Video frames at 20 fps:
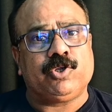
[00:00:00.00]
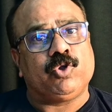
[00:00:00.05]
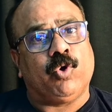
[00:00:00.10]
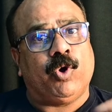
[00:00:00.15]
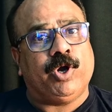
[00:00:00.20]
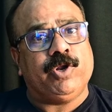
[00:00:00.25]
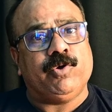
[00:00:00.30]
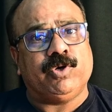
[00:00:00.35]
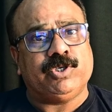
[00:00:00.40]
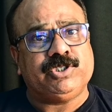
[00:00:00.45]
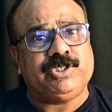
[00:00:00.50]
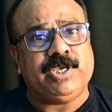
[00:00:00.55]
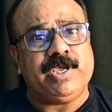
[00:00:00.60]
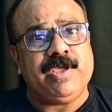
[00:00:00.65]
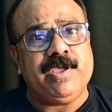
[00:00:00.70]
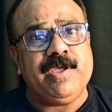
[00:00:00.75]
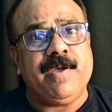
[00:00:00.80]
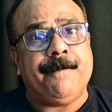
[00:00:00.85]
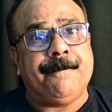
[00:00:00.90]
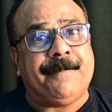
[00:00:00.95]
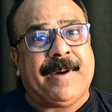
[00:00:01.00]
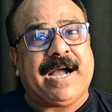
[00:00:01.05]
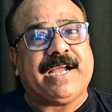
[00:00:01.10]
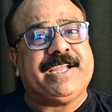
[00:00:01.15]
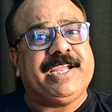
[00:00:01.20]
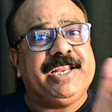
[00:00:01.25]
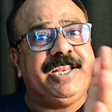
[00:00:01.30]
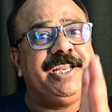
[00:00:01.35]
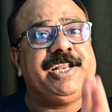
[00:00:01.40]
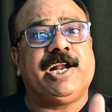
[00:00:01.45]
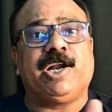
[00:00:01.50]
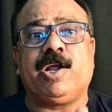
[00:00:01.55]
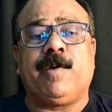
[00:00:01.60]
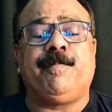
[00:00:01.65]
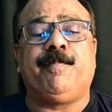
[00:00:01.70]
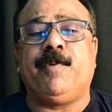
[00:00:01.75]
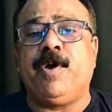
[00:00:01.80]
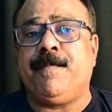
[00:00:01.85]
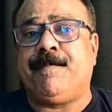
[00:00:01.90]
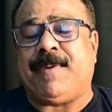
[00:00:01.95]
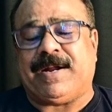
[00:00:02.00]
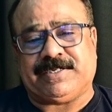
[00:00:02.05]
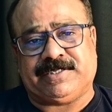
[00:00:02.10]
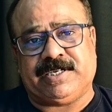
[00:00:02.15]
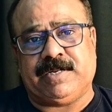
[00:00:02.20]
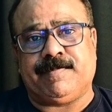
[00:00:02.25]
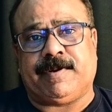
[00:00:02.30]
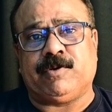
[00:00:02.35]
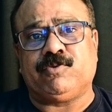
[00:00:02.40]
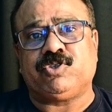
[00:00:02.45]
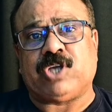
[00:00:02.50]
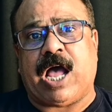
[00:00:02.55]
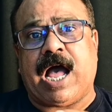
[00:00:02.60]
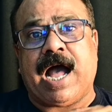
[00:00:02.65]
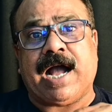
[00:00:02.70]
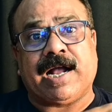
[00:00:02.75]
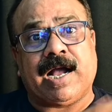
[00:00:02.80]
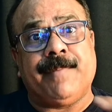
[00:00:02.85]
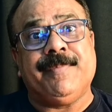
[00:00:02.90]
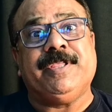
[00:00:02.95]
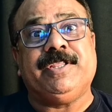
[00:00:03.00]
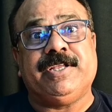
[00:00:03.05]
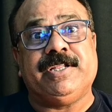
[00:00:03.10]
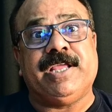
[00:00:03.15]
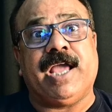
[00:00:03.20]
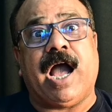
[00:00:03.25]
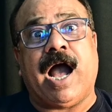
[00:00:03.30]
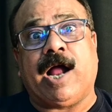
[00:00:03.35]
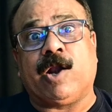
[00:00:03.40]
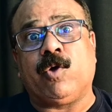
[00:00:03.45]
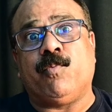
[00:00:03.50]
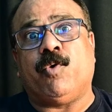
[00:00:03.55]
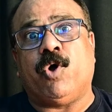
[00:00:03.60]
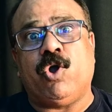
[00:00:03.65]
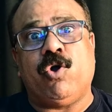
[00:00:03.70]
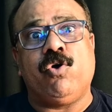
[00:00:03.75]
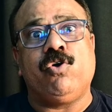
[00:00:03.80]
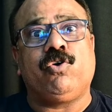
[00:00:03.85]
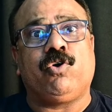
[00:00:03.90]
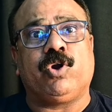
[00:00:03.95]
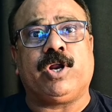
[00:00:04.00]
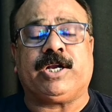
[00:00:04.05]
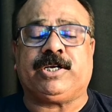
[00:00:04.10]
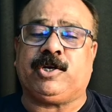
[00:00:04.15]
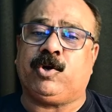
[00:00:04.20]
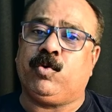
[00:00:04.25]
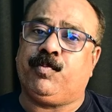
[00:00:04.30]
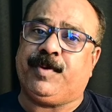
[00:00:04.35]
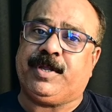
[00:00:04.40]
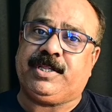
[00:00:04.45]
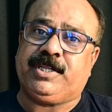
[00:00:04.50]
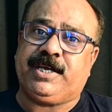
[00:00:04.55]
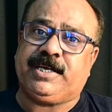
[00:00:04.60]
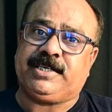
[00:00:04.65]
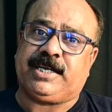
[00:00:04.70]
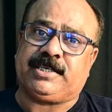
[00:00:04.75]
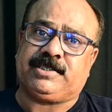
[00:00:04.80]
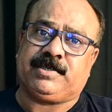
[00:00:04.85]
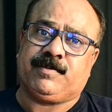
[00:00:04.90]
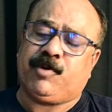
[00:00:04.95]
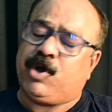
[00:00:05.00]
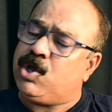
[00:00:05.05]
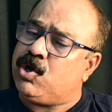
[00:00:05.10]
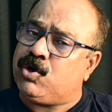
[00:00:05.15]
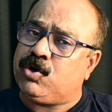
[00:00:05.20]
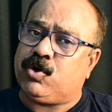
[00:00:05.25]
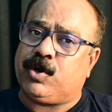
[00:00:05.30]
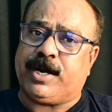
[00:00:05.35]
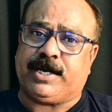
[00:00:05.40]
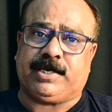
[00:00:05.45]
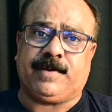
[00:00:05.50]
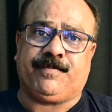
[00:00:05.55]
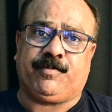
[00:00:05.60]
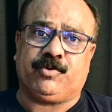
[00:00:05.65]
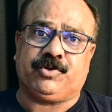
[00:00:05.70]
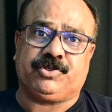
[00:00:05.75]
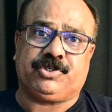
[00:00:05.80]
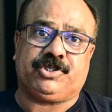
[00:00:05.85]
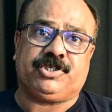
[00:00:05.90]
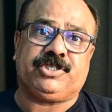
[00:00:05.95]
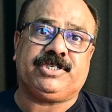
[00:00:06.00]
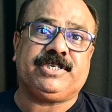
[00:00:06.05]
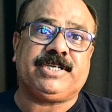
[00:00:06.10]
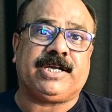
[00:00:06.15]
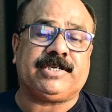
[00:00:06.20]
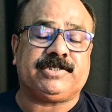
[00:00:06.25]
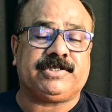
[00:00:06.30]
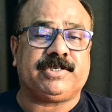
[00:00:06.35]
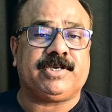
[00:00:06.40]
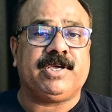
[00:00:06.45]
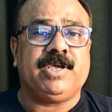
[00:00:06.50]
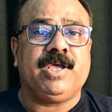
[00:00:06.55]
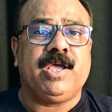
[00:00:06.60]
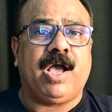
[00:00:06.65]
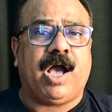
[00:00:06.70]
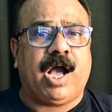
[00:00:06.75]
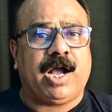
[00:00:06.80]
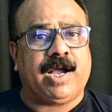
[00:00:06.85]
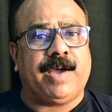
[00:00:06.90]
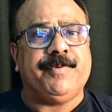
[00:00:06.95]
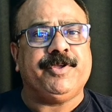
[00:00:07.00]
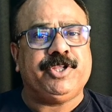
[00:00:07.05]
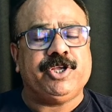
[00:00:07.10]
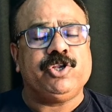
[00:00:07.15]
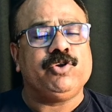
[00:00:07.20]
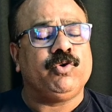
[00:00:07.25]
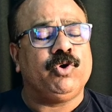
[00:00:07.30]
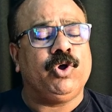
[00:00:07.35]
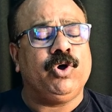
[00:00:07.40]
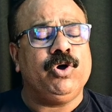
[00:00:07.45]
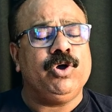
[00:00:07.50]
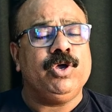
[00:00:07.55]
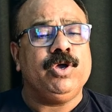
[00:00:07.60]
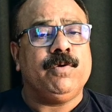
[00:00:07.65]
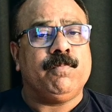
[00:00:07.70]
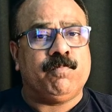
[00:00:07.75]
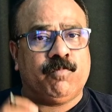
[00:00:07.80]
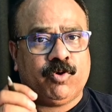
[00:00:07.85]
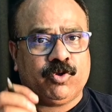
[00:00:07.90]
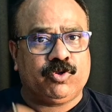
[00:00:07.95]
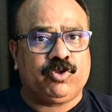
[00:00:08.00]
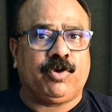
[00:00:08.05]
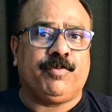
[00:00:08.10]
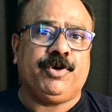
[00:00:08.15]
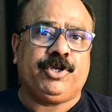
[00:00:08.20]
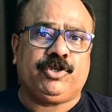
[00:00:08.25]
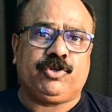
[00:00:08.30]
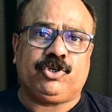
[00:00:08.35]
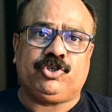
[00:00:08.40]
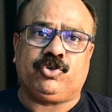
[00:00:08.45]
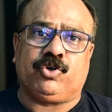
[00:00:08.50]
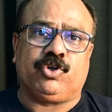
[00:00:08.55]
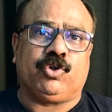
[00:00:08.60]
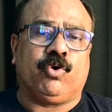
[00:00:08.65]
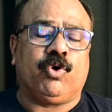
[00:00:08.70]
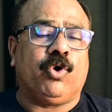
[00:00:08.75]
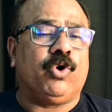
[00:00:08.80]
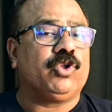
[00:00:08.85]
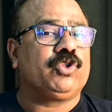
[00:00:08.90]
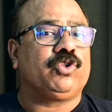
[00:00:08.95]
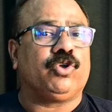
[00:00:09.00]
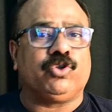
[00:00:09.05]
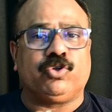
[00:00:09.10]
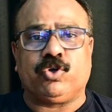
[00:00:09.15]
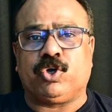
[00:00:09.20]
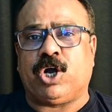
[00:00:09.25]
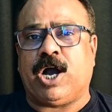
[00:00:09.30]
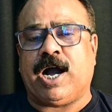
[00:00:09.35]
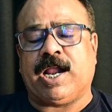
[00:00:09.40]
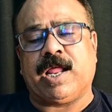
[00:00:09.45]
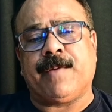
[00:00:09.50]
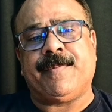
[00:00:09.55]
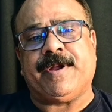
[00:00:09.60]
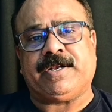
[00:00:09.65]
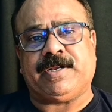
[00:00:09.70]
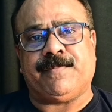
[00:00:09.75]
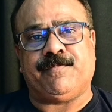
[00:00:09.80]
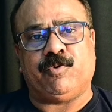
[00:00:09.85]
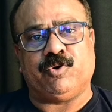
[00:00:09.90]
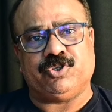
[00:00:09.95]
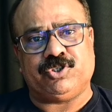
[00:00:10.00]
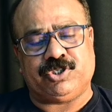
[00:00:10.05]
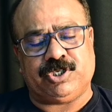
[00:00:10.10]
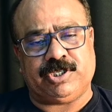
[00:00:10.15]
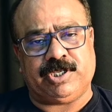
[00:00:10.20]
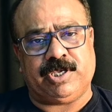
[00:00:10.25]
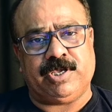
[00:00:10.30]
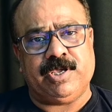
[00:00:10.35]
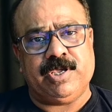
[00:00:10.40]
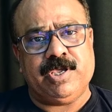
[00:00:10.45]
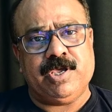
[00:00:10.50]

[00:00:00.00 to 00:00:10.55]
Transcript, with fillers: ধনী হচ্ছে বাকি নিরানব্বই পার্সেন্ট মানুষ আগামী দিনে আরও ভয়ঙ্কর একটা রূপের দিকে যাচ্ছে ভয়ঙ্কর একটা পরিস্থিতি দিকে যাচ্ছে আগামী দিনগুলো মধ্যবিত্তর জন্য অত্যন্ত খারাপ একটা পরিস্থিতি